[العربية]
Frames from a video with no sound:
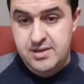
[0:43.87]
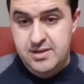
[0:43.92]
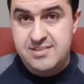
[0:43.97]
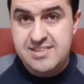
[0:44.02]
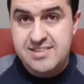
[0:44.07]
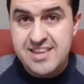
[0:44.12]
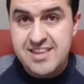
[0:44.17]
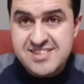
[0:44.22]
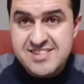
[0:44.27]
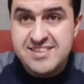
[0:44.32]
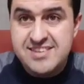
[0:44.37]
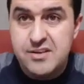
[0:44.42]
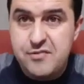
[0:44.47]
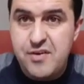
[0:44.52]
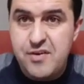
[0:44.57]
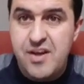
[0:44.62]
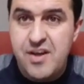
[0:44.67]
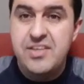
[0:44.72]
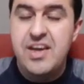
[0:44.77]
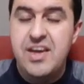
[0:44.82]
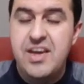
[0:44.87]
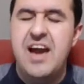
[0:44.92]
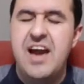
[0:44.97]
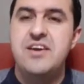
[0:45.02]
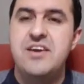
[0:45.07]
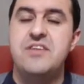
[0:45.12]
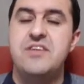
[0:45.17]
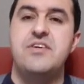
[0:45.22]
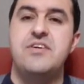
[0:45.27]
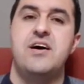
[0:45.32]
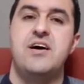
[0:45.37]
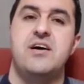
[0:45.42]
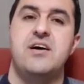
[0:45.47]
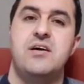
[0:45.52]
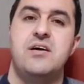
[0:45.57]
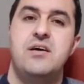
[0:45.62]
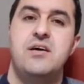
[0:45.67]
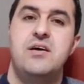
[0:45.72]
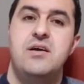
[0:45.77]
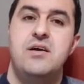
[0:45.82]
تسد الفضيحة يثا
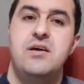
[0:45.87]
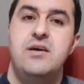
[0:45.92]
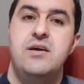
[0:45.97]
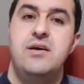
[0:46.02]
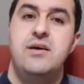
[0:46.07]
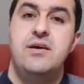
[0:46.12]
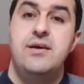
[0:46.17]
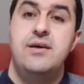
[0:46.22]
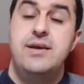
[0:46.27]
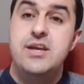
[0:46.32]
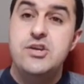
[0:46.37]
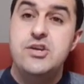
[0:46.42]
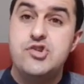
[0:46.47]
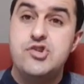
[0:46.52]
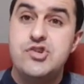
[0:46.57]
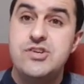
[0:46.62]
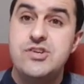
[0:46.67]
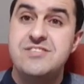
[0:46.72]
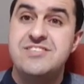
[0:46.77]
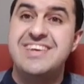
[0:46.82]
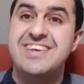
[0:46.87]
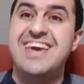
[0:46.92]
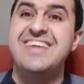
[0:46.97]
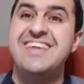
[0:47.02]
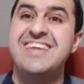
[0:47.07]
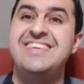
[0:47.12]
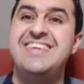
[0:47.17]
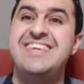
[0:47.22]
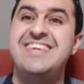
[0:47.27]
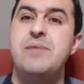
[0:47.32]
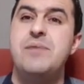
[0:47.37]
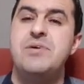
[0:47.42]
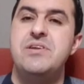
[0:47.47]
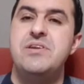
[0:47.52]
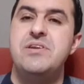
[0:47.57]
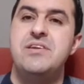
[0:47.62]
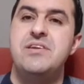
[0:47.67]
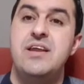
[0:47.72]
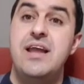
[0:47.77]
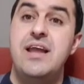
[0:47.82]
الجنس
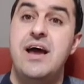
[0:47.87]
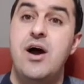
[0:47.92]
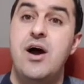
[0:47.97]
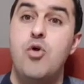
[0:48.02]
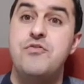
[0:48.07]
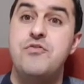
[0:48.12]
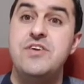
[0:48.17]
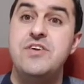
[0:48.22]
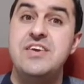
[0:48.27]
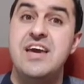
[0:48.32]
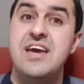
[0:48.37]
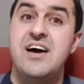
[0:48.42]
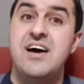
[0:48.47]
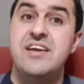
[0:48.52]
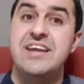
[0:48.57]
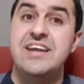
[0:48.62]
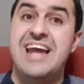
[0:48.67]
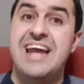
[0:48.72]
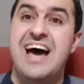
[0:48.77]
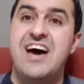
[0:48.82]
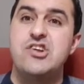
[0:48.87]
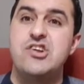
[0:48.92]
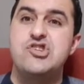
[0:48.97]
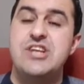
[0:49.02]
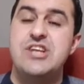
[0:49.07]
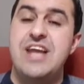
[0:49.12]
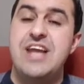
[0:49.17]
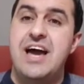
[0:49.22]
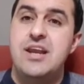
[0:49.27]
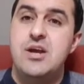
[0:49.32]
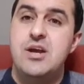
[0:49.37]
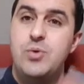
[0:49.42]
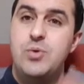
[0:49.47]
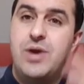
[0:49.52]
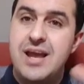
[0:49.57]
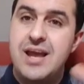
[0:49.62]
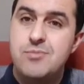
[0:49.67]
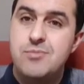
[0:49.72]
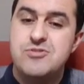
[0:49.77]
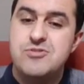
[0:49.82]
خدام الأوفياء العرش العلوي
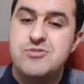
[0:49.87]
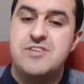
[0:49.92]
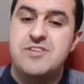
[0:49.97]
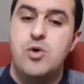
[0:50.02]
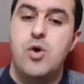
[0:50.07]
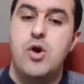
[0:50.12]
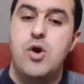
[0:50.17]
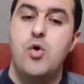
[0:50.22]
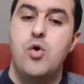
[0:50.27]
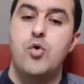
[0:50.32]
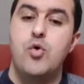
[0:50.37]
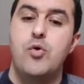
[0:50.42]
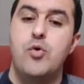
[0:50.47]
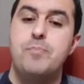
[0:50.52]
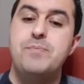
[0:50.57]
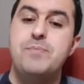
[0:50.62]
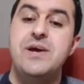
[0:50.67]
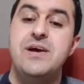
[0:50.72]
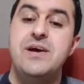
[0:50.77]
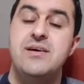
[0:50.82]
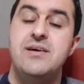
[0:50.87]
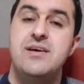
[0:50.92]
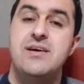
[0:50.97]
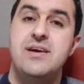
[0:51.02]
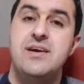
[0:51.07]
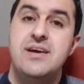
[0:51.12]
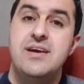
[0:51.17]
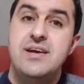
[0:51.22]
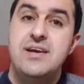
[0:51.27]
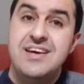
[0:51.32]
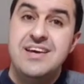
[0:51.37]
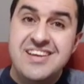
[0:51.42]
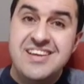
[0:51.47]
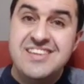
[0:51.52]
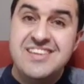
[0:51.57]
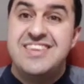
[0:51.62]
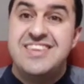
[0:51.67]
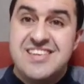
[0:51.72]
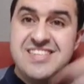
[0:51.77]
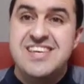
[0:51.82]
على المستوى الأوروبي
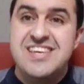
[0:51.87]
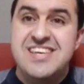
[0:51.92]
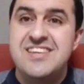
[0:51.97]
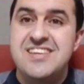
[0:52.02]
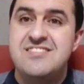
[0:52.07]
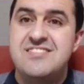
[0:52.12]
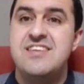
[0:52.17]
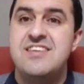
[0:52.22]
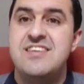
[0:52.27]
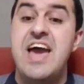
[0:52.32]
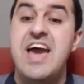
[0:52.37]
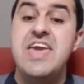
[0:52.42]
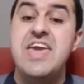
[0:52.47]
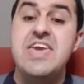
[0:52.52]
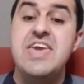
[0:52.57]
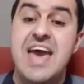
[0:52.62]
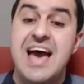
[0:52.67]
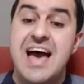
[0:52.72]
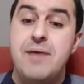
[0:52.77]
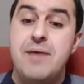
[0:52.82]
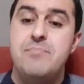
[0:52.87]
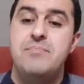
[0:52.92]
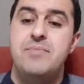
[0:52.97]
تسد أيام